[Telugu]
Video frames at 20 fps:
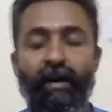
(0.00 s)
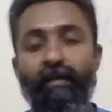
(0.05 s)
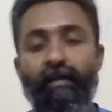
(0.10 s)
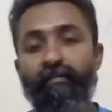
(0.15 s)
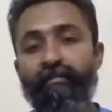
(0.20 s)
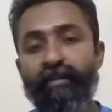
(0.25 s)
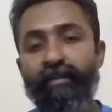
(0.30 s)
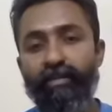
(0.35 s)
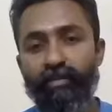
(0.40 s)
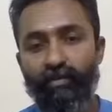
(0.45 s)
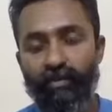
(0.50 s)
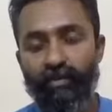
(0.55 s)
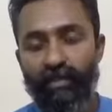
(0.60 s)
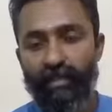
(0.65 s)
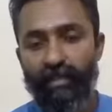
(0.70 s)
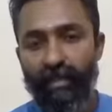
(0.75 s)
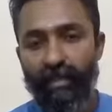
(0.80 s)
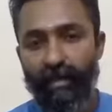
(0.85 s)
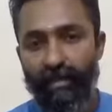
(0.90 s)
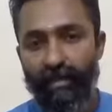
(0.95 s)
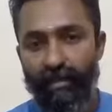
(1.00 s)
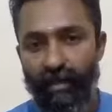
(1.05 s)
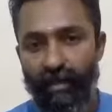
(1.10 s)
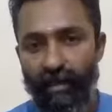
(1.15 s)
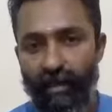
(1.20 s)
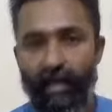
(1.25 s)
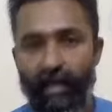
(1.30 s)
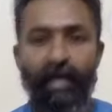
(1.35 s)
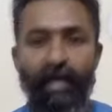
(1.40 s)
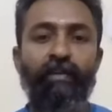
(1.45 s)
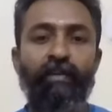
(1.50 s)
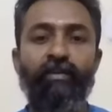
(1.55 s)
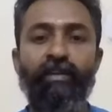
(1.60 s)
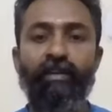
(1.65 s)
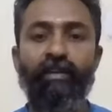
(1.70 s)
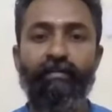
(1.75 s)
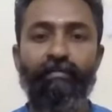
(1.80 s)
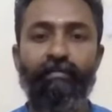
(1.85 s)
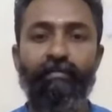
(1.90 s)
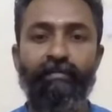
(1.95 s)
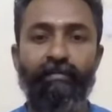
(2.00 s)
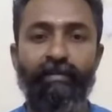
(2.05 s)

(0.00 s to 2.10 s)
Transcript: అవి శుద్ధి అయితేనే ఆరోగ్యం